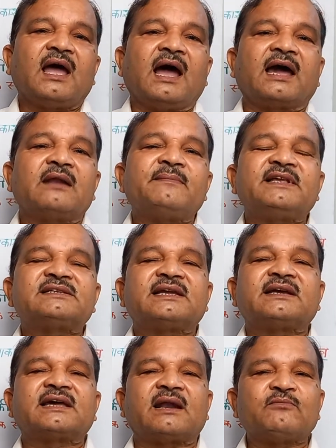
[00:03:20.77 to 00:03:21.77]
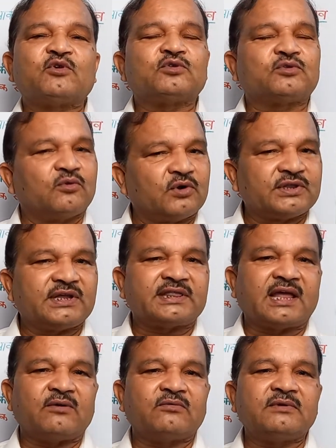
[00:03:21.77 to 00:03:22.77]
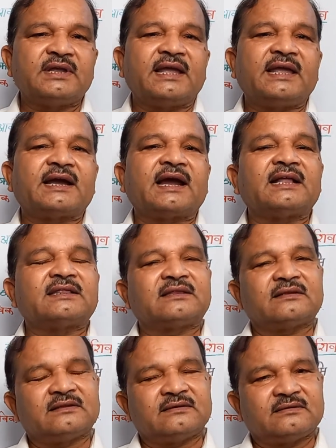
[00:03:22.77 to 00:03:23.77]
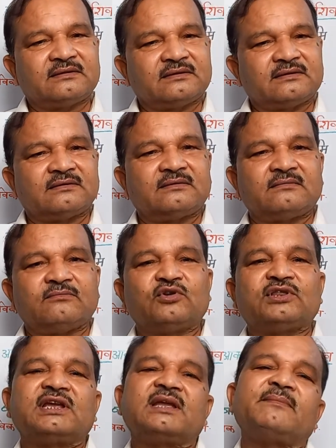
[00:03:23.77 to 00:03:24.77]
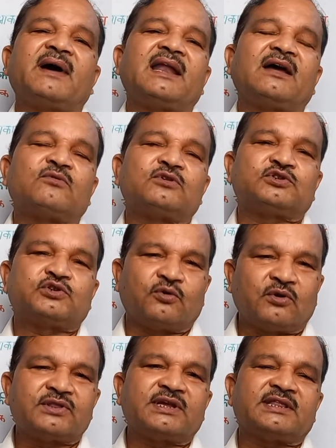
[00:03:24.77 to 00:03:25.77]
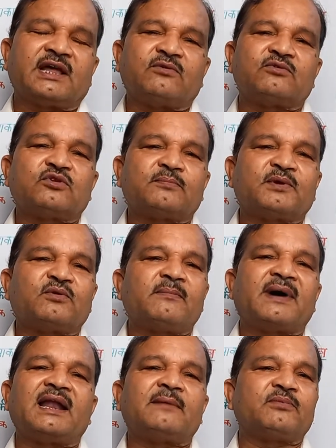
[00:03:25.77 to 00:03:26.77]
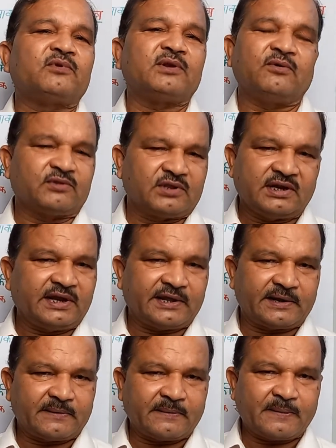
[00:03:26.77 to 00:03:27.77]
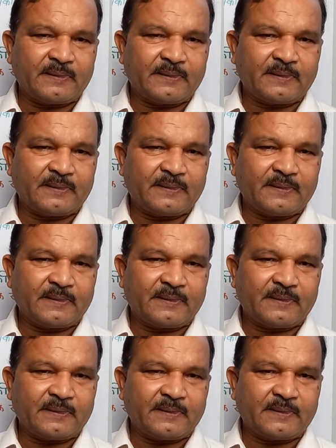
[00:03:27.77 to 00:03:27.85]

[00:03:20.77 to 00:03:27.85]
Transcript: अगर मैं इसके क्रम को तोड़ देता हूँ या एक आध मोती की माला को छोड़ देता हूँ तो फिर वो माला पूरी होती नहीं है